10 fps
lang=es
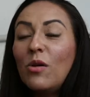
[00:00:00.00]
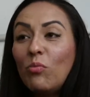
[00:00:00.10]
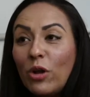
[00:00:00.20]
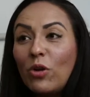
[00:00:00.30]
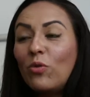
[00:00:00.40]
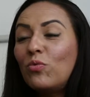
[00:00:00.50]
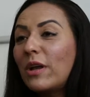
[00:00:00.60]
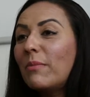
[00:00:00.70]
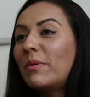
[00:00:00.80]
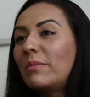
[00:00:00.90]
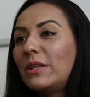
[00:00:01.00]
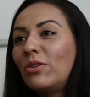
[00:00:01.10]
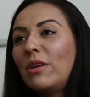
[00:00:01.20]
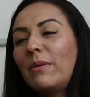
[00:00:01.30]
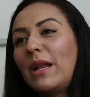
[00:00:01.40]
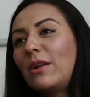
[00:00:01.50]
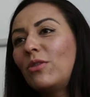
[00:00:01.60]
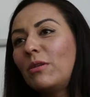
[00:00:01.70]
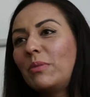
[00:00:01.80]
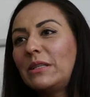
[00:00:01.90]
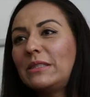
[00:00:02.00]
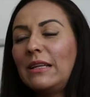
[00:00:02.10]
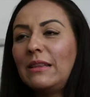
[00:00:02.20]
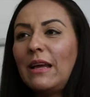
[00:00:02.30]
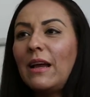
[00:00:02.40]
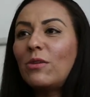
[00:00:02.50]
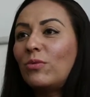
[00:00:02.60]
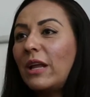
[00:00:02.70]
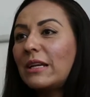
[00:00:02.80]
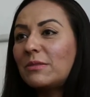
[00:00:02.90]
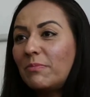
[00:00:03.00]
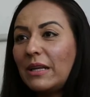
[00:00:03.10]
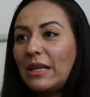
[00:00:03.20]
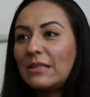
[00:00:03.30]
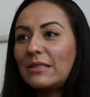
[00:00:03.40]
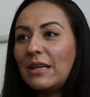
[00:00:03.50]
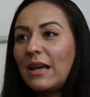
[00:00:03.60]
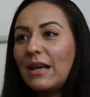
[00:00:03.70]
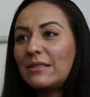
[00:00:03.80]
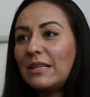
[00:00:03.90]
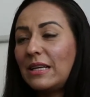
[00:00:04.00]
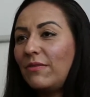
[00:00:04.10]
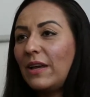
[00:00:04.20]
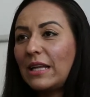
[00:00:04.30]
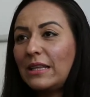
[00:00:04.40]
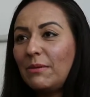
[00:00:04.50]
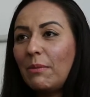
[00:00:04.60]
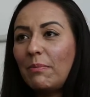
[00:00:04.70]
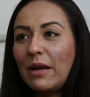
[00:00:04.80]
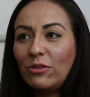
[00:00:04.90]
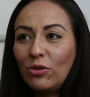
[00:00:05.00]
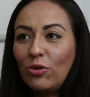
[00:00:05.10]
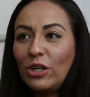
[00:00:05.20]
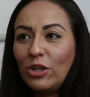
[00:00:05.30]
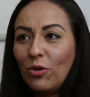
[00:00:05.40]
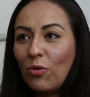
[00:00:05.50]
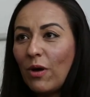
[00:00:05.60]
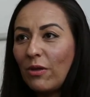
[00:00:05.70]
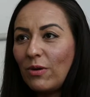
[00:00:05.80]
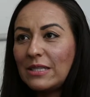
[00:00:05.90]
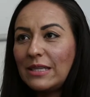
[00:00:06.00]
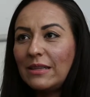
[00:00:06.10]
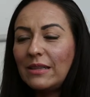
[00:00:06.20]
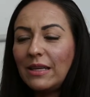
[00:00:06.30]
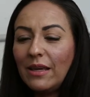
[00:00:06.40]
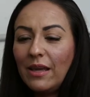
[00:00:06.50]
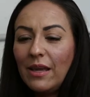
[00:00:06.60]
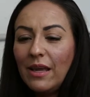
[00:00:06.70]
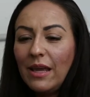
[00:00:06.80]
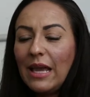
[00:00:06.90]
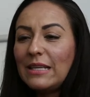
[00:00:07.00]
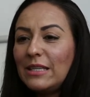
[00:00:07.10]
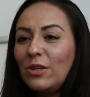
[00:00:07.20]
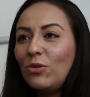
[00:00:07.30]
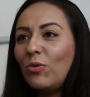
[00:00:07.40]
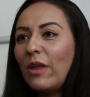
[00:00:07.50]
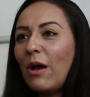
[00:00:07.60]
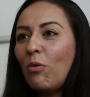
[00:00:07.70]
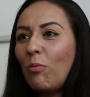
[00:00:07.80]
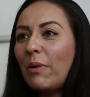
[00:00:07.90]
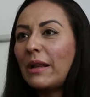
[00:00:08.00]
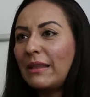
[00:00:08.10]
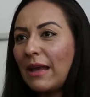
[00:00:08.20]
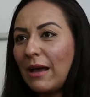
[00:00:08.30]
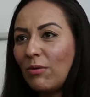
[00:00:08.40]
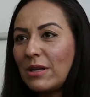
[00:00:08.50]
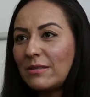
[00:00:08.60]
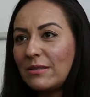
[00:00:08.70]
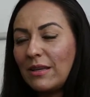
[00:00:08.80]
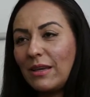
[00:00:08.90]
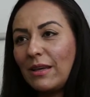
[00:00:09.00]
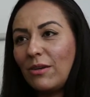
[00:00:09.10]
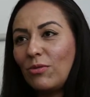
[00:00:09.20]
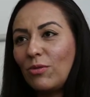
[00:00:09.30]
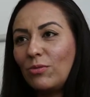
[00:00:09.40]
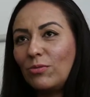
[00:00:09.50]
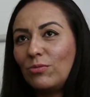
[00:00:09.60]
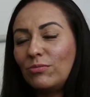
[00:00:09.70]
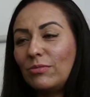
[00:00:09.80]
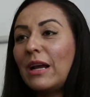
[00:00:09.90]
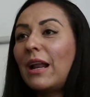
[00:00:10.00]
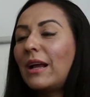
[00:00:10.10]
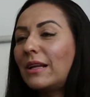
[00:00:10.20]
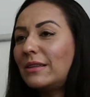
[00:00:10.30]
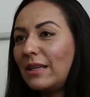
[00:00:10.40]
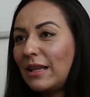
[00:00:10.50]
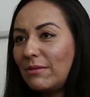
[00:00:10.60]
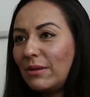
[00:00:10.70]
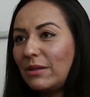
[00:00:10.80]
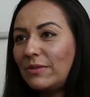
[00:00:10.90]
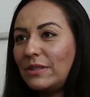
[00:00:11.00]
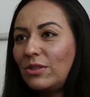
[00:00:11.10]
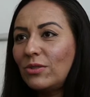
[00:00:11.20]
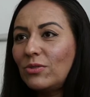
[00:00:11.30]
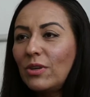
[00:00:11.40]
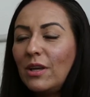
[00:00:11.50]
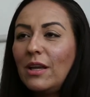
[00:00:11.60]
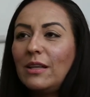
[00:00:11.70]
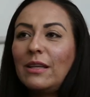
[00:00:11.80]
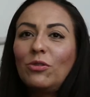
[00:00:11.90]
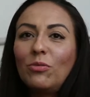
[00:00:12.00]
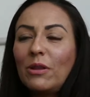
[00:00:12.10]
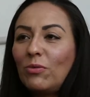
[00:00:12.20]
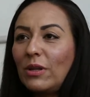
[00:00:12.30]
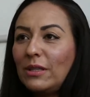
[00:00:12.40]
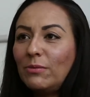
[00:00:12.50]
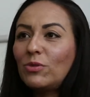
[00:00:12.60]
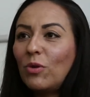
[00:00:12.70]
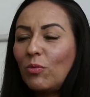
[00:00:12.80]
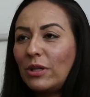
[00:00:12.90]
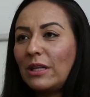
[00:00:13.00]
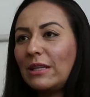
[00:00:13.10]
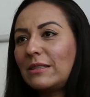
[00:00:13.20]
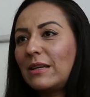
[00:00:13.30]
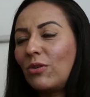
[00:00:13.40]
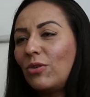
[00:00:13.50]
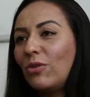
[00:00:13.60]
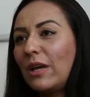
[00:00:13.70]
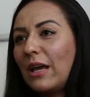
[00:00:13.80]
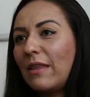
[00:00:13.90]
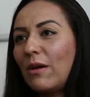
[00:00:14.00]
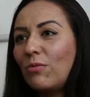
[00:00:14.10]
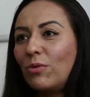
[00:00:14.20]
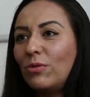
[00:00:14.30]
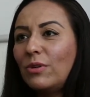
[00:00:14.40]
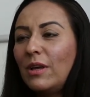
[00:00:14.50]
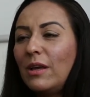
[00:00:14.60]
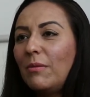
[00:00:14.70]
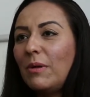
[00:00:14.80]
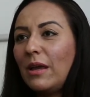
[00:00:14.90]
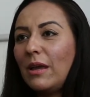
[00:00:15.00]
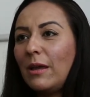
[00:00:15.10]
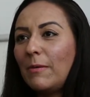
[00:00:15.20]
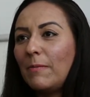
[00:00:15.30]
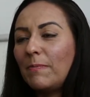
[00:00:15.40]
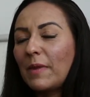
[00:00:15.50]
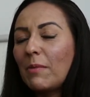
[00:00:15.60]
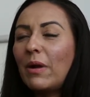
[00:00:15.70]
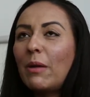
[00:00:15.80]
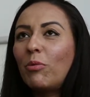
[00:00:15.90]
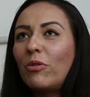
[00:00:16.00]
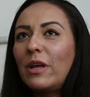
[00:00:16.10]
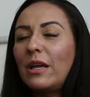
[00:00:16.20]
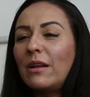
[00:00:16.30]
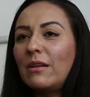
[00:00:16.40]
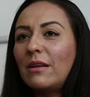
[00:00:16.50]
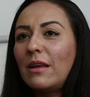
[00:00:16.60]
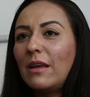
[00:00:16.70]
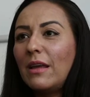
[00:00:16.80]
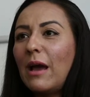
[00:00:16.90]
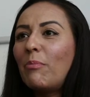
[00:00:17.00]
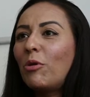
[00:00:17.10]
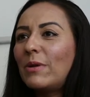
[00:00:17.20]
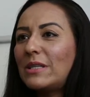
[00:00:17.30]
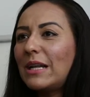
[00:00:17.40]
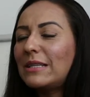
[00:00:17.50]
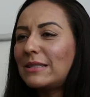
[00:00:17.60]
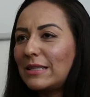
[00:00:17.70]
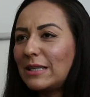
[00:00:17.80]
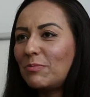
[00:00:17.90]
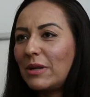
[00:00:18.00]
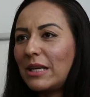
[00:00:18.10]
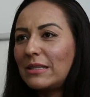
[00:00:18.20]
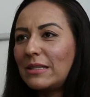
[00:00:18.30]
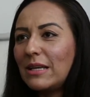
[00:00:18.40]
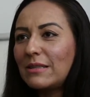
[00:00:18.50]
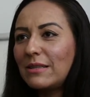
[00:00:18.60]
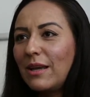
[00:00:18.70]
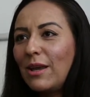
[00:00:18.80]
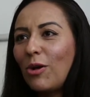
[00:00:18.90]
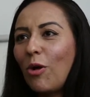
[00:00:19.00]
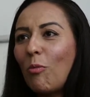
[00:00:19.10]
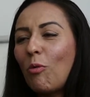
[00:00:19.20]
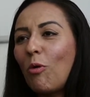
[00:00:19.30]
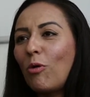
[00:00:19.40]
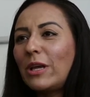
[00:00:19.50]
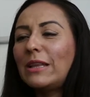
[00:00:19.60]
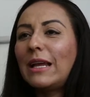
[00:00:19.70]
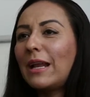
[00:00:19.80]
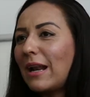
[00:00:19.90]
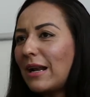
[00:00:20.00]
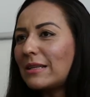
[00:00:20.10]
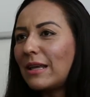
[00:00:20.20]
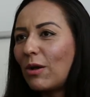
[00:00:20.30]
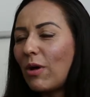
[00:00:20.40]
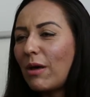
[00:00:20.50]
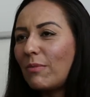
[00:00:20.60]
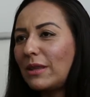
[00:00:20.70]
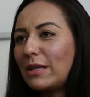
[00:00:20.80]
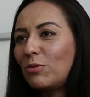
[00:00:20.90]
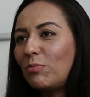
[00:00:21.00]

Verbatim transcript: Bueno, un campamento de verano representa una experiencia significativa para todo niño o adolescente. Es sin duda un parteaguas eh, con una gran cantidad de beneficios tanto madurativos como en el desarrollo de cada uno, em, para poder eh, aprovechar estas experiencias, como integrarlas adecuadamente a su